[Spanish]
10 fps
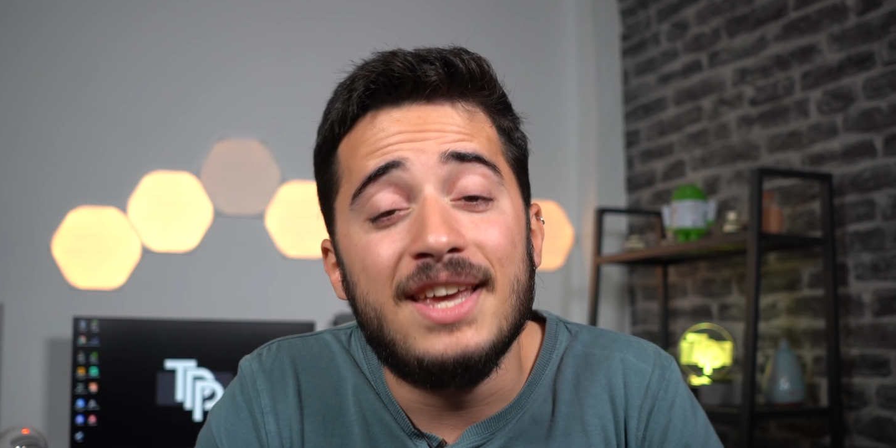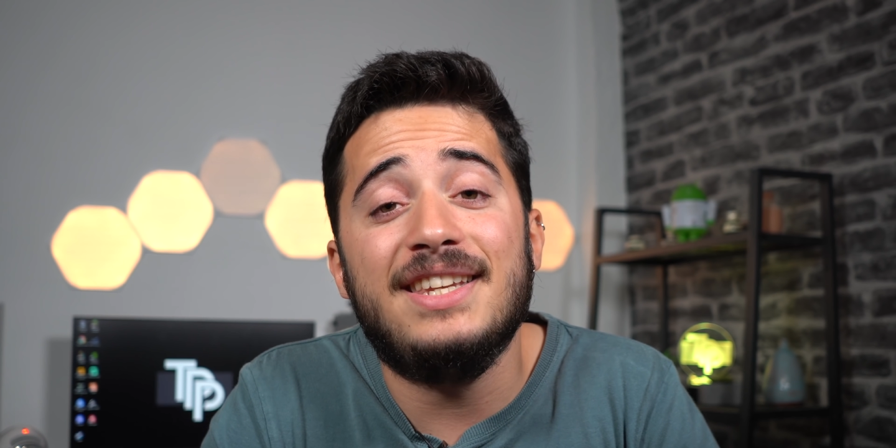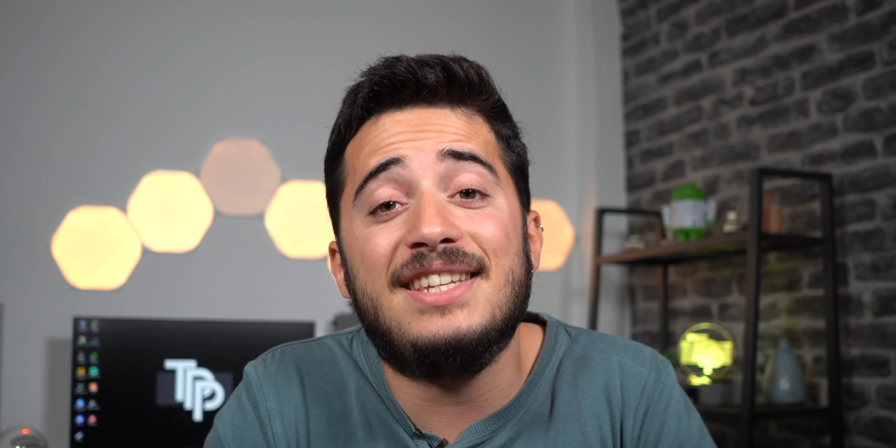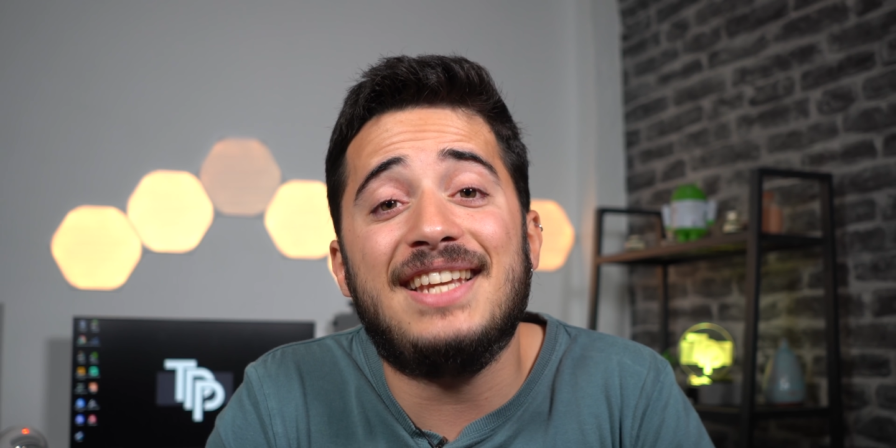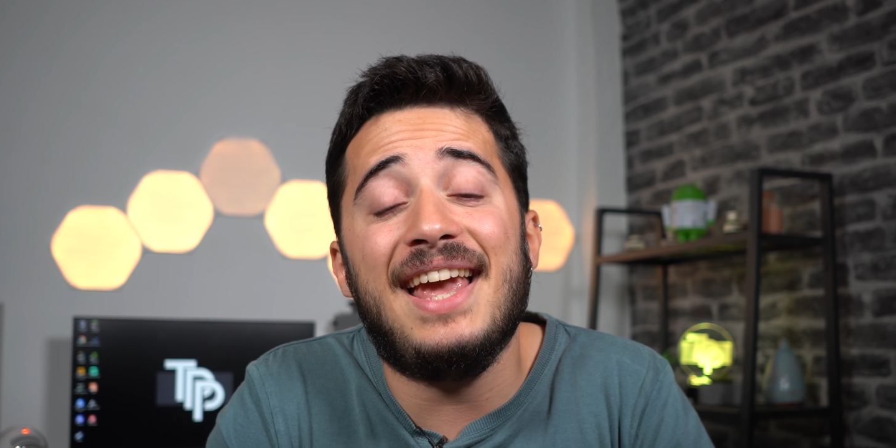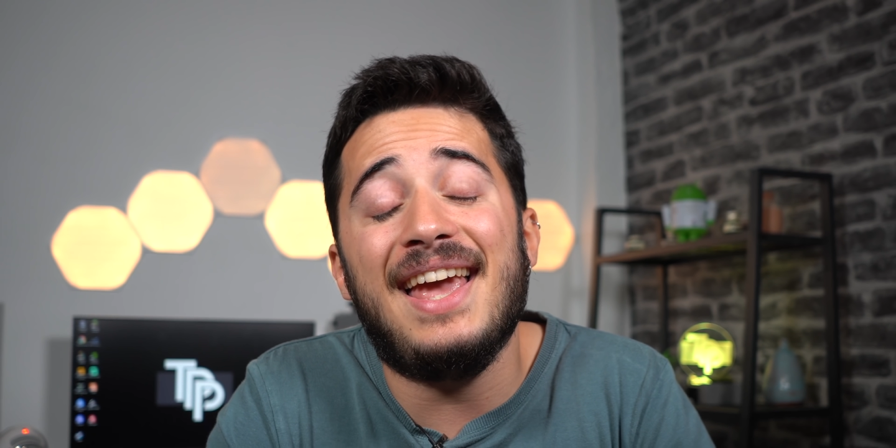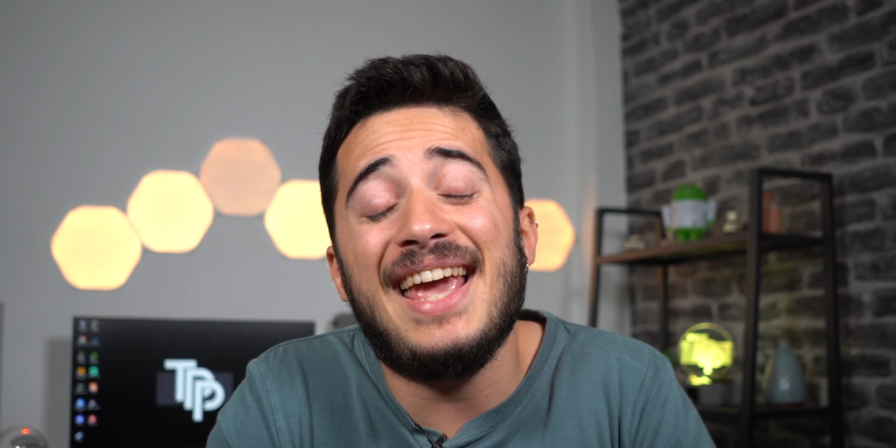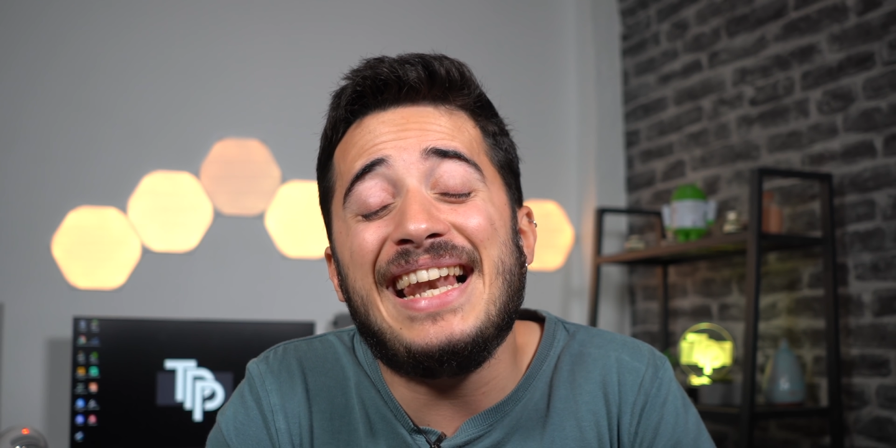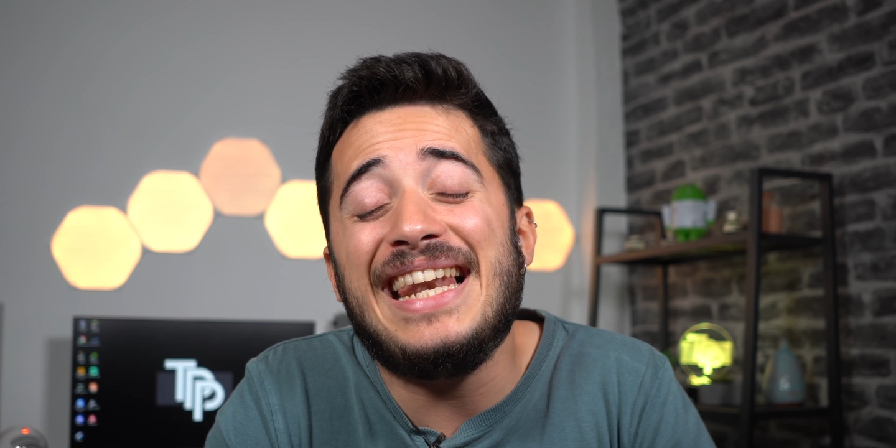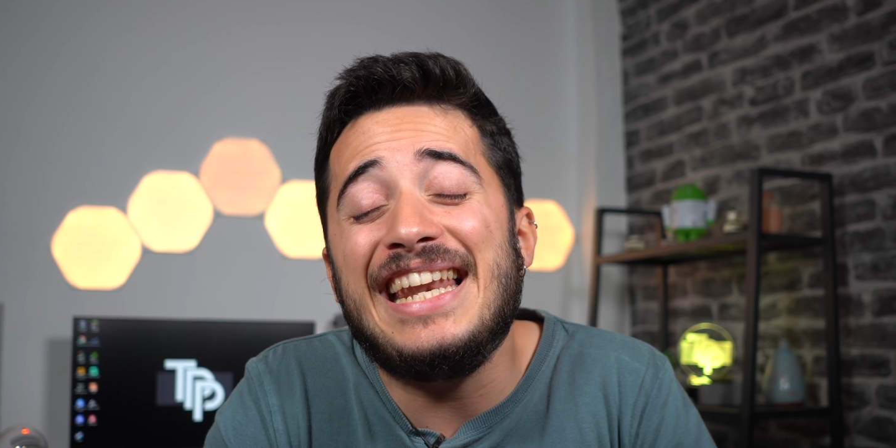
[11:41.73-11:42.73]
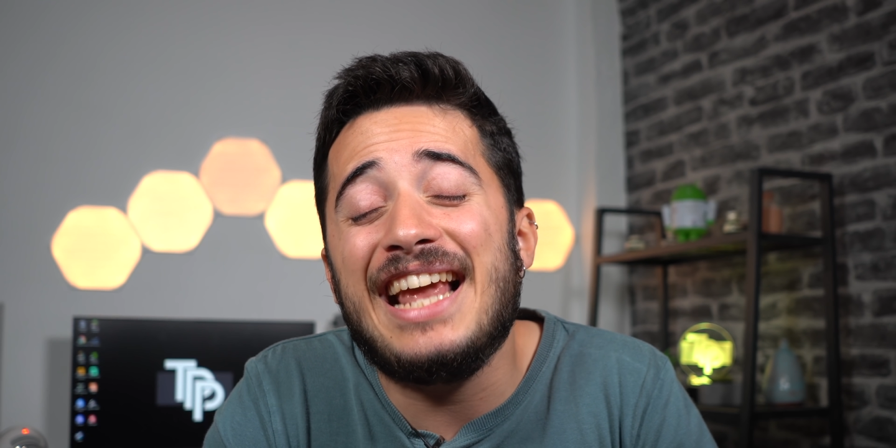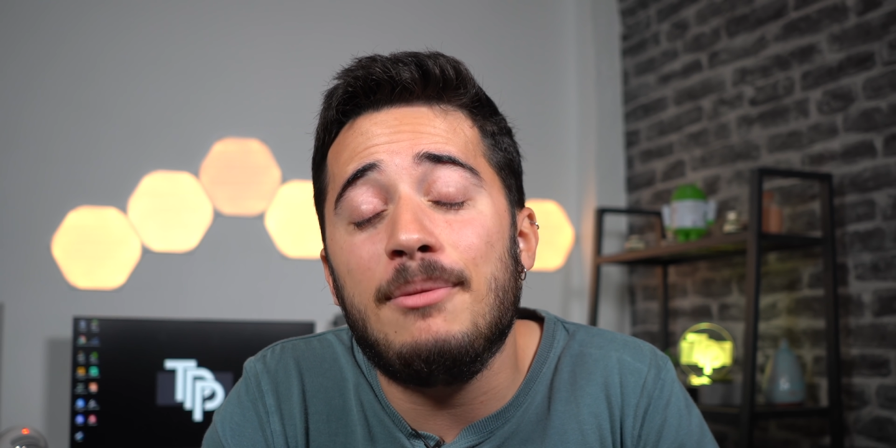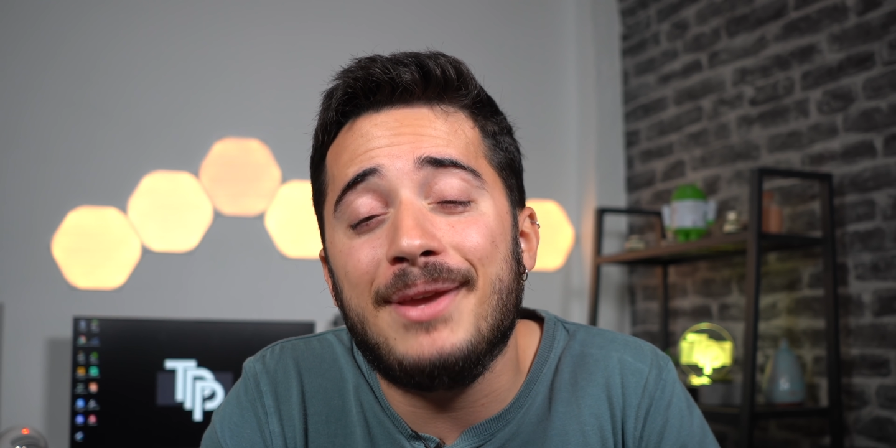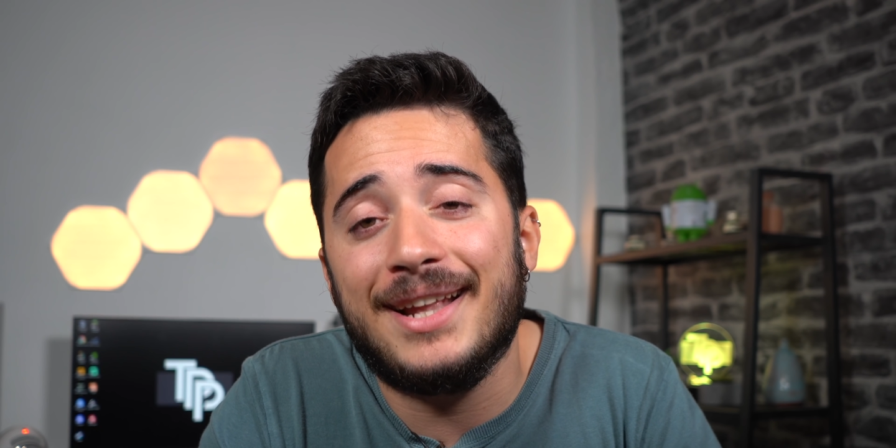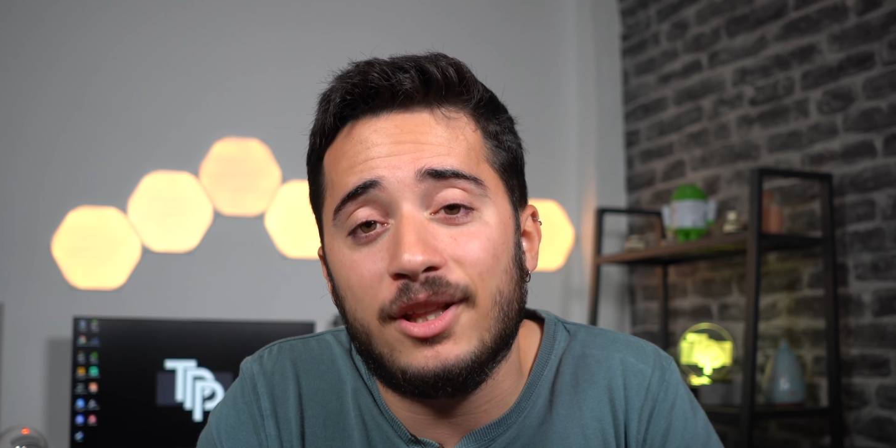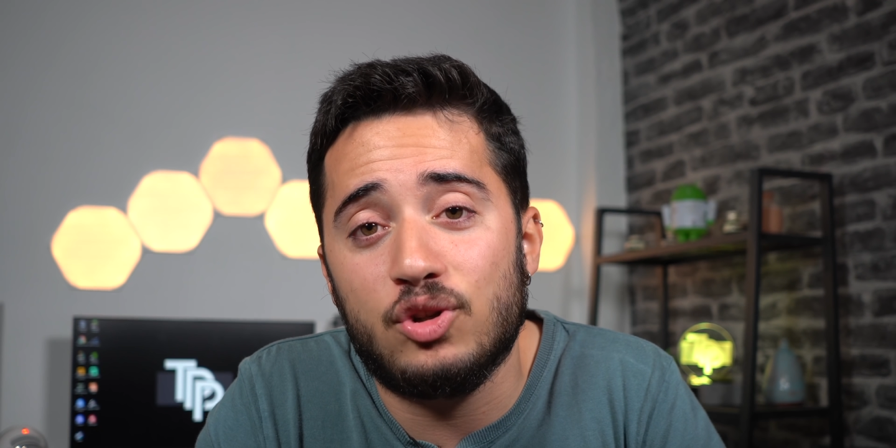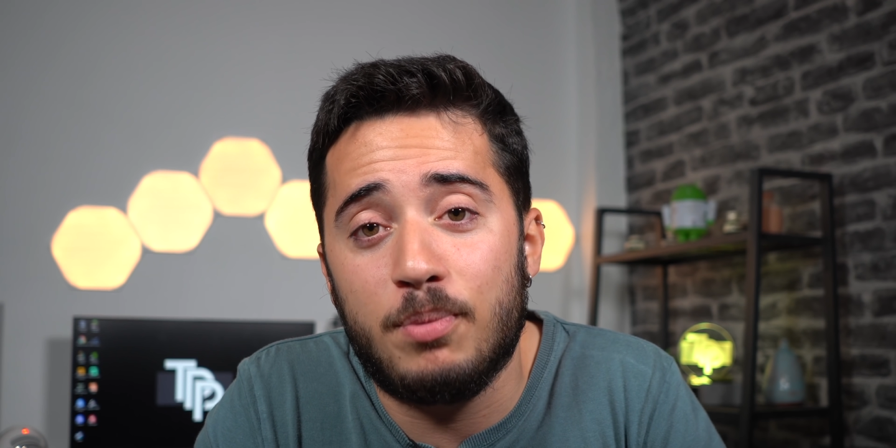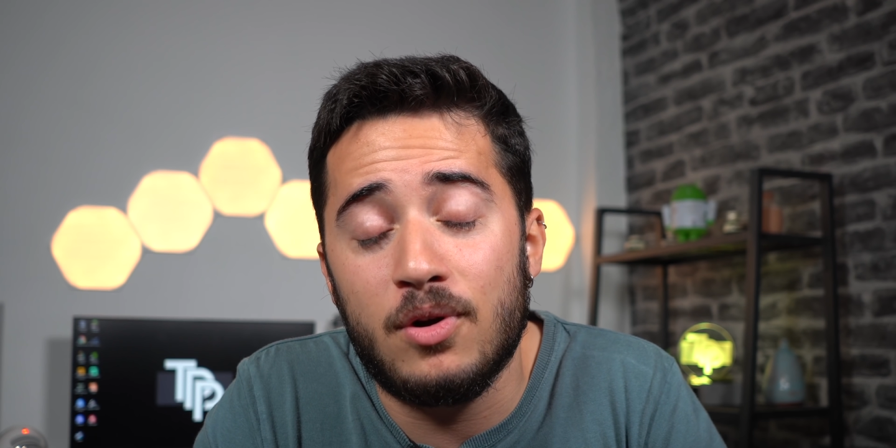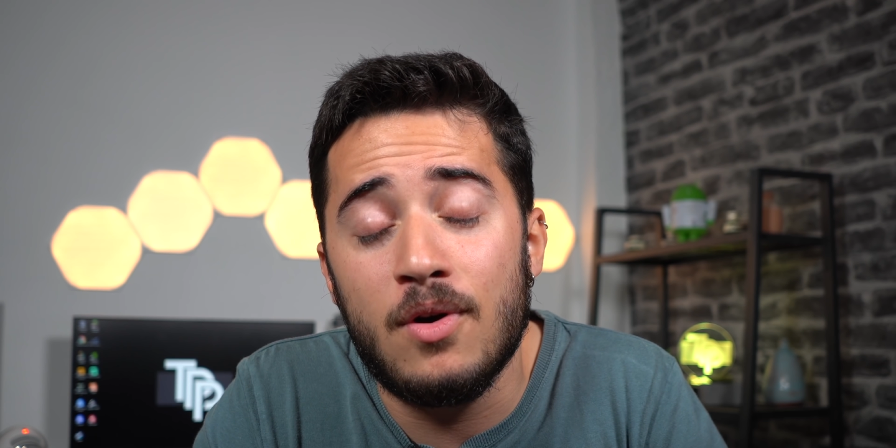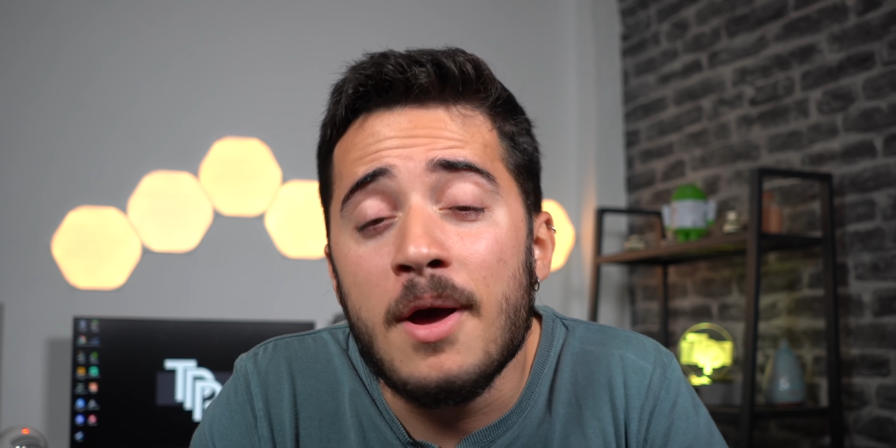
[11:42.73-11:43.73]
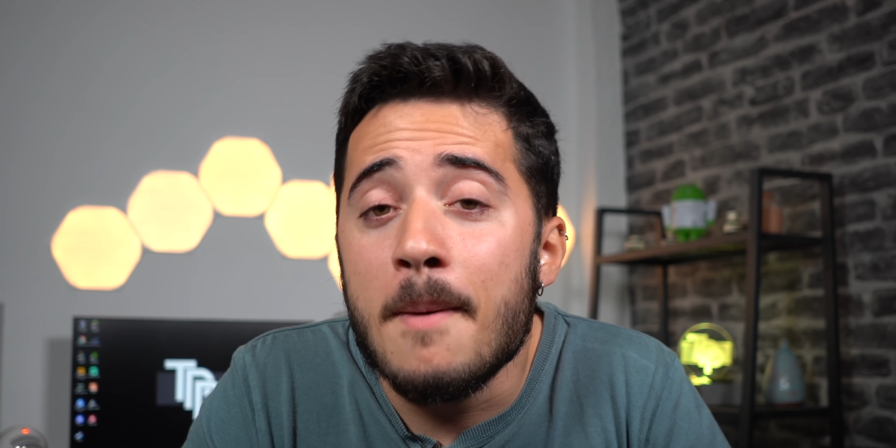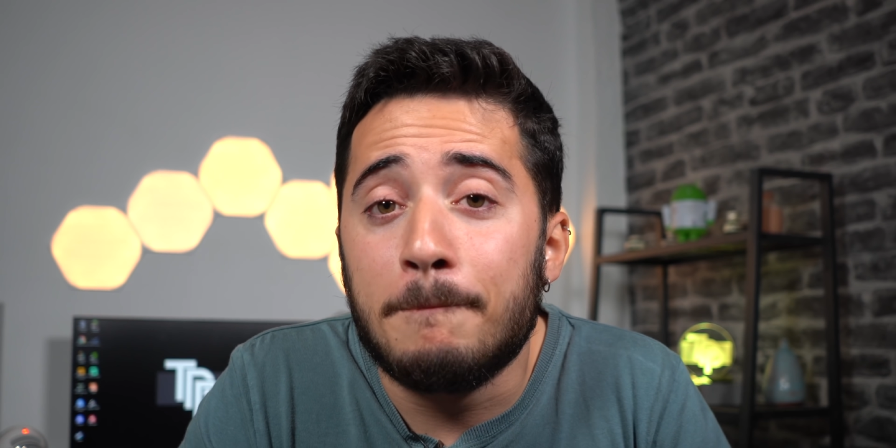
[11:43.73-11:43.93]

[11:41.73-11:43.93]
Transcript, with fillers: Y es que el Realme GT2 Pro